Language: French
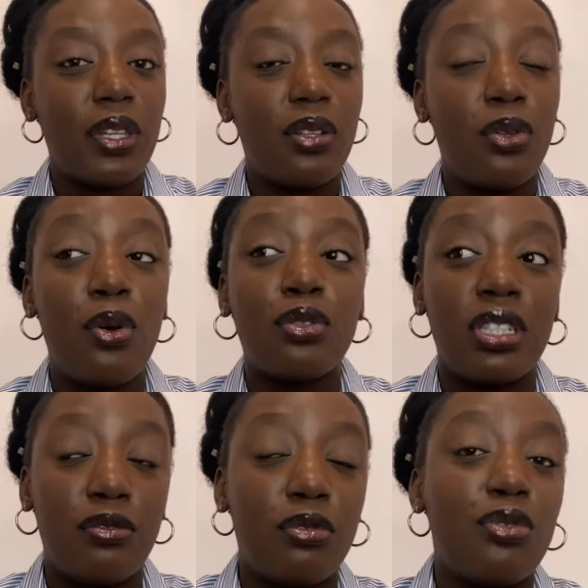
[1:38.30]
Donc, j'ai
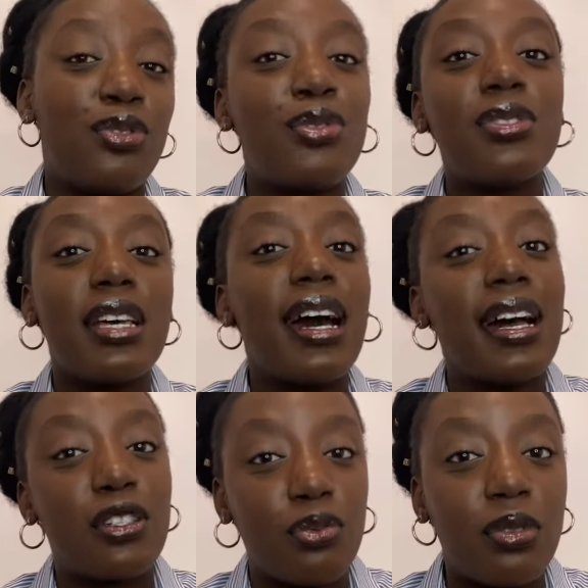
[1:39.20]
voulu juste
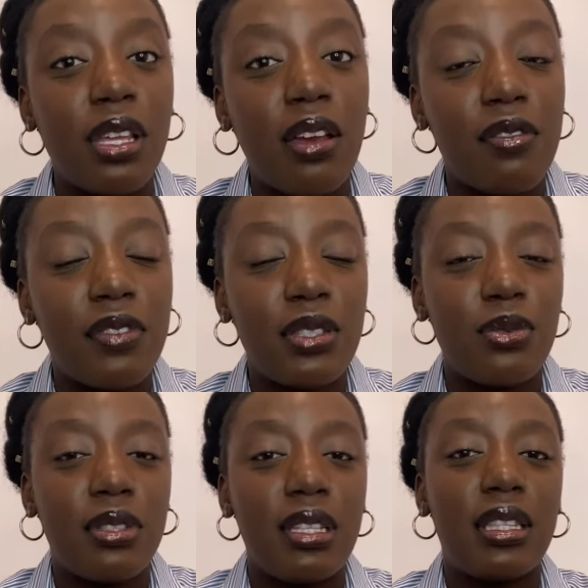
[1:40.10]
rajouter en fait ce
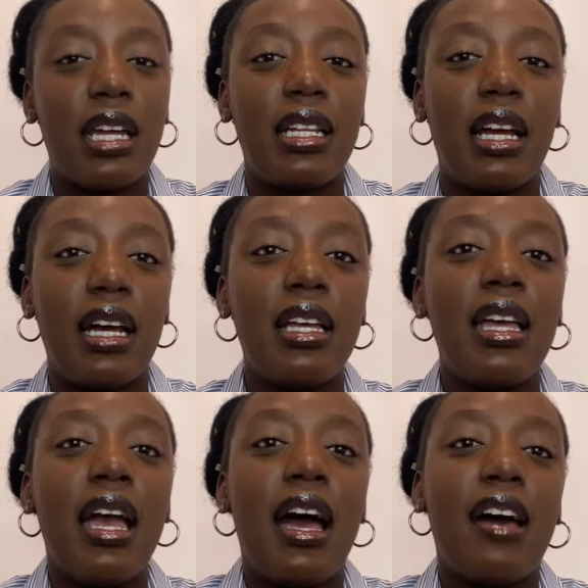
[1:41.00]
détail-là
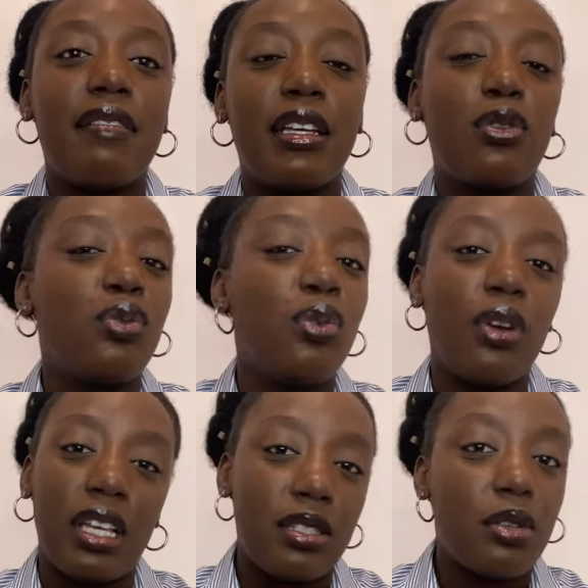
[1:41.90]
avec tout le
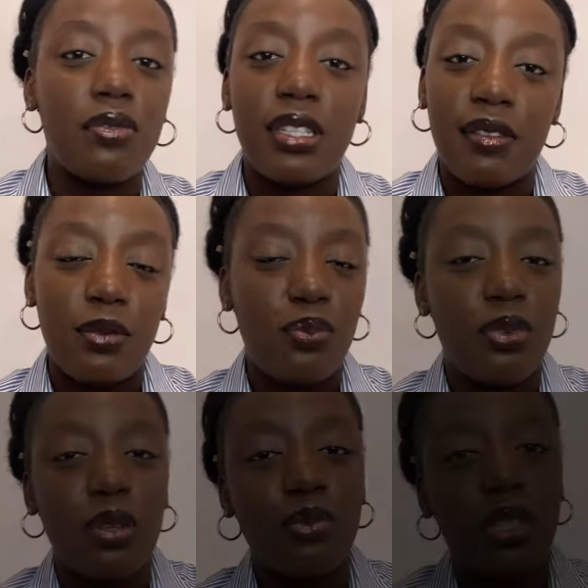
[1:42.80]
reste que vous avez pu
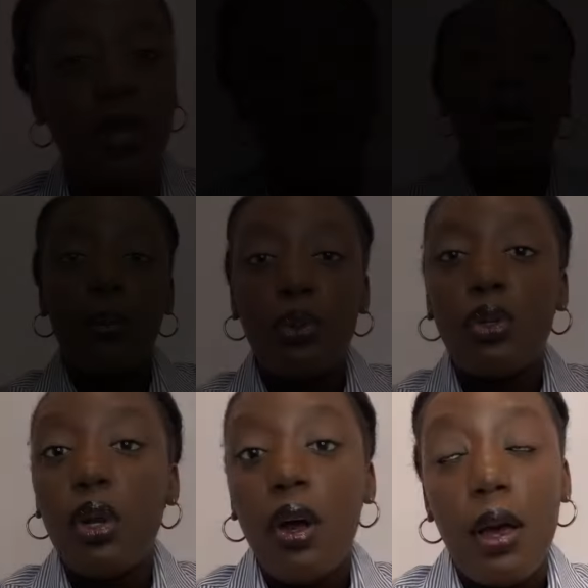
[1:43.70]
écouter. Pour
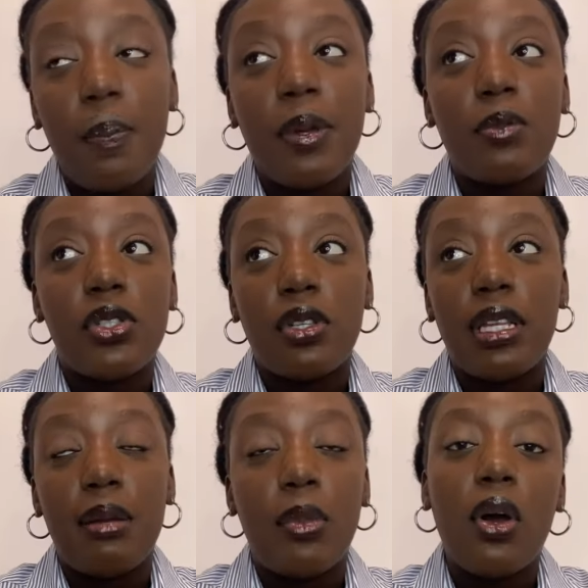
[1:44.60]
glow up
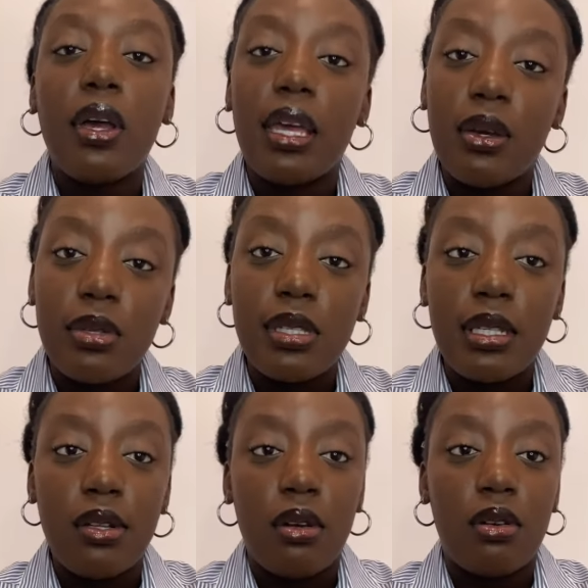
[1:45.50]
émotionnellement et aussi
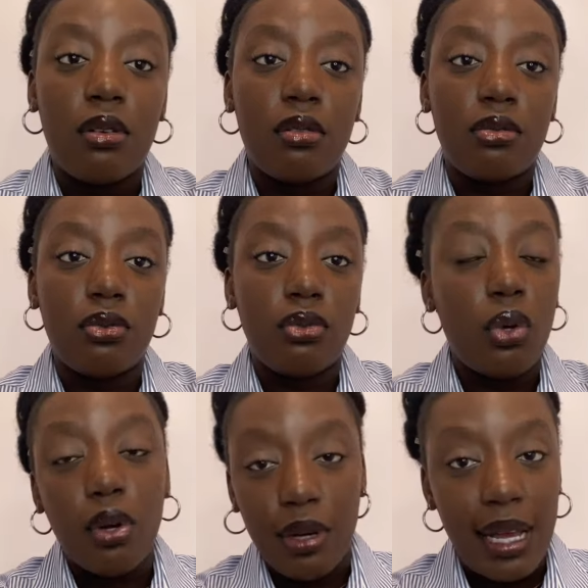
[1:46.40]
dans nos
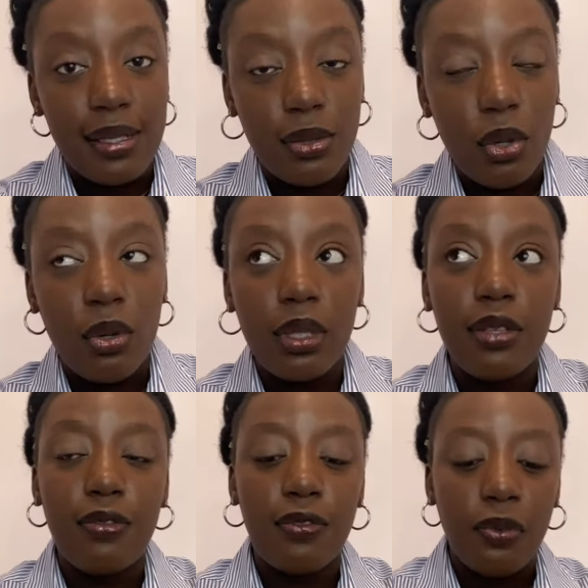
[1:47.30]
relations, il
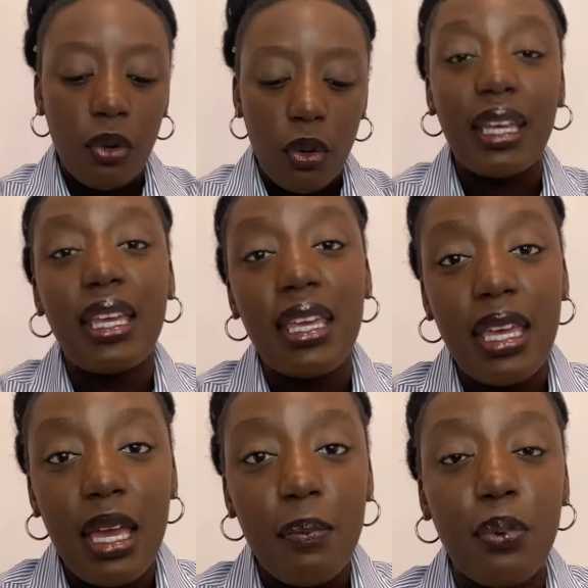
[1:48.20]
faut
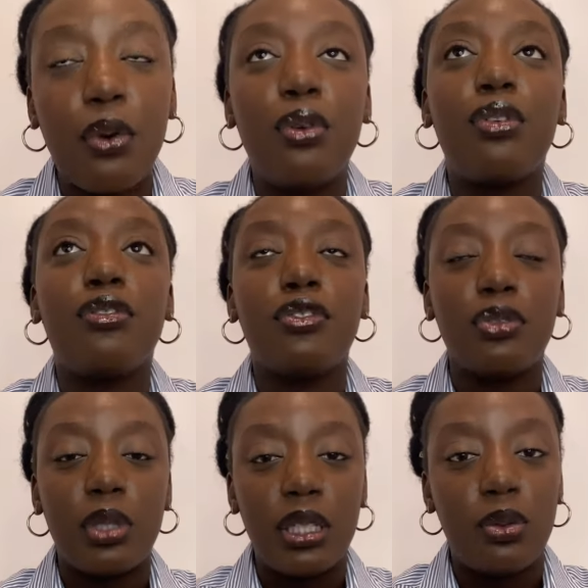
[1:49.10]
prier pour le
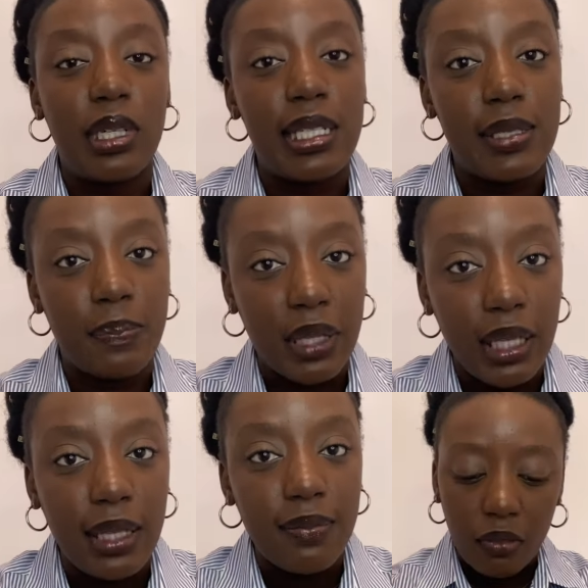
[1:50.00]
fruit de l'esprit.